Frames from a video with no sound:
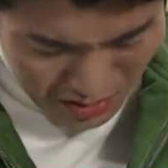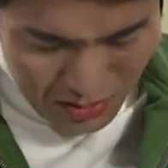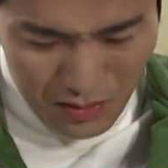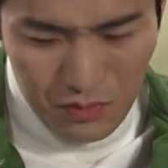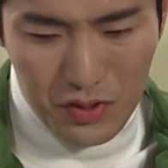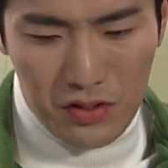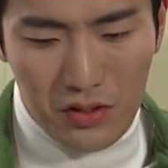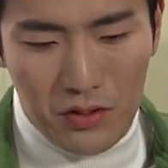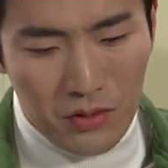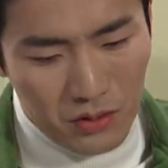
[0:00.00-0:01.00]
그
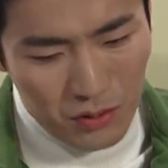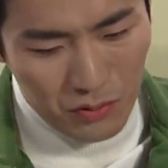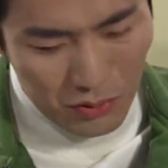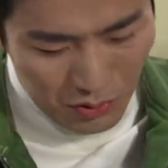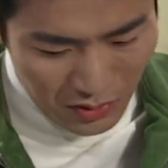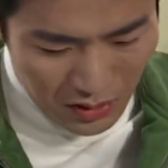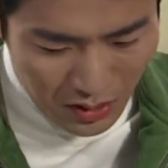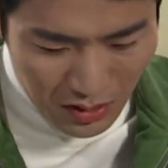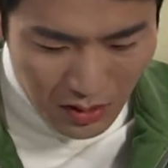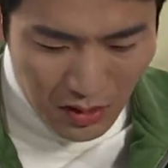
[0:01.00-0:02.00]
미친 걸 어쩌면 좋냐.
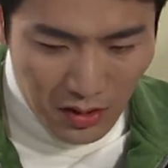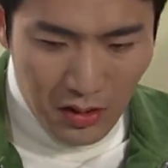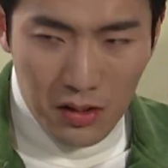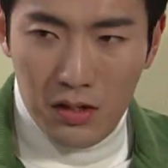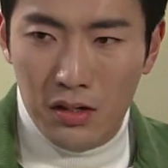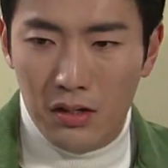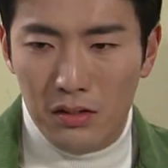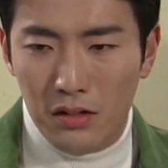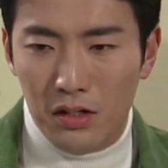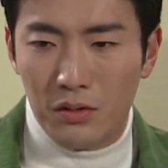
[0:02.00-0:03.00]

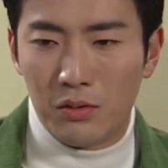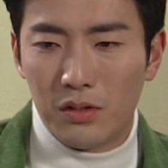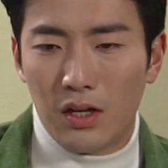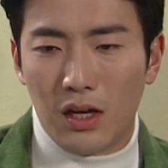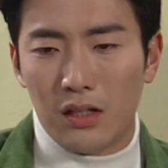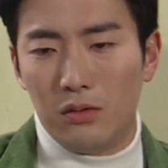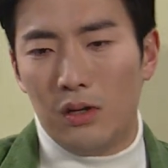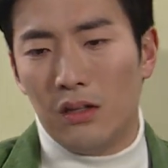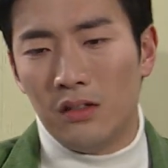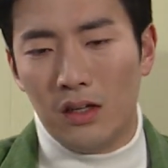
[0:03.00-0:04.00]
아니, 어떻게 같지도
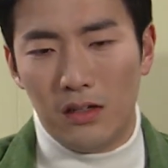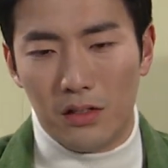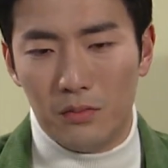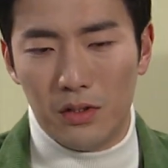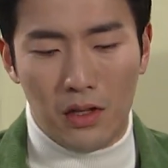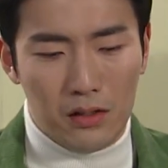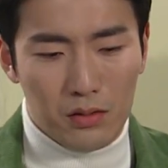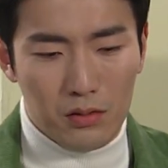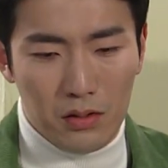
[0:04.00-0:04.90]
않은 애를 임신했다고